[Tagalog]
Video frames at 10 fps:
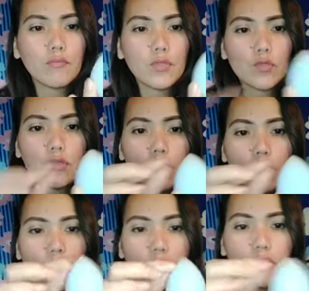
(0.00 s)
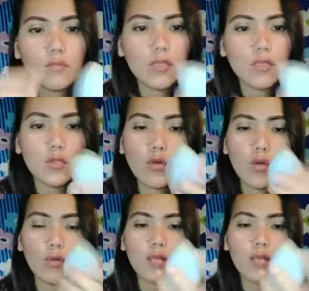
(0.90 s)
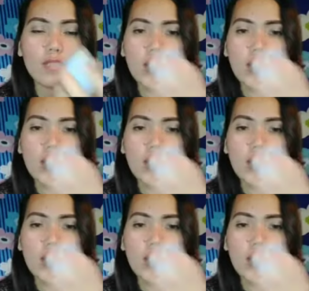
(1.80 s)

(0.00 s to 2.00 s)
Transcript: YouTube blender ba to or what.